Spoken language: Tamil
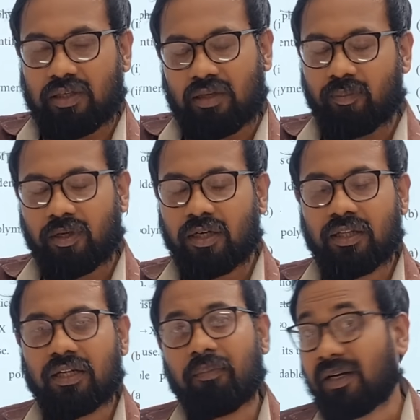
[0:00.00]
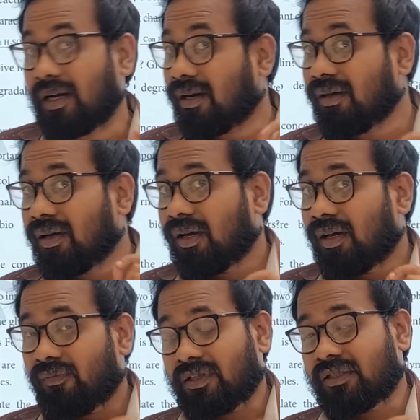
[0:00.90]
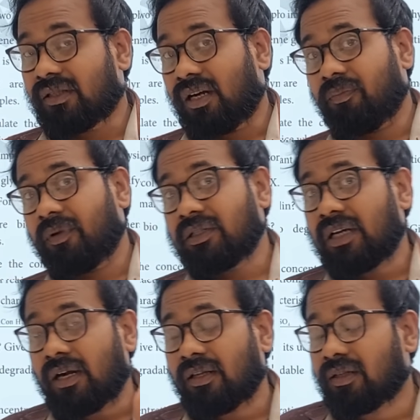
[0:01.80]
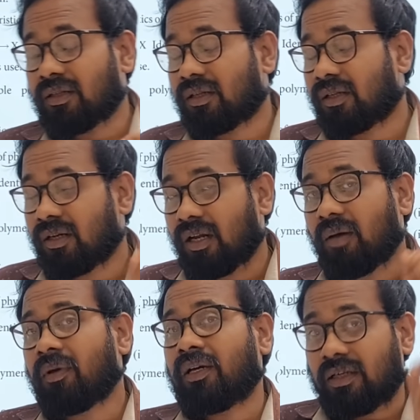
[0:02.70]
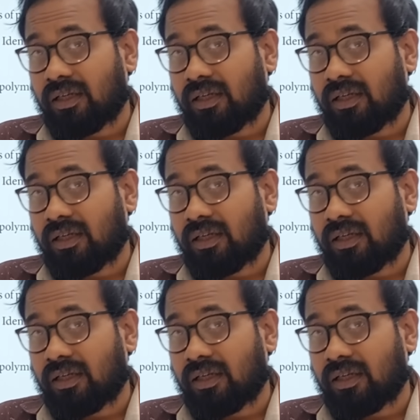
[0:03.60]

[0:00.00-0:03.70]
எதை மாதிரி எழுதிக்கலாம் பட் ஆனால் ஃபஸ்ட்டு நாலு பேஜில் அடித்தல் திருத்தல் இல்லாமல்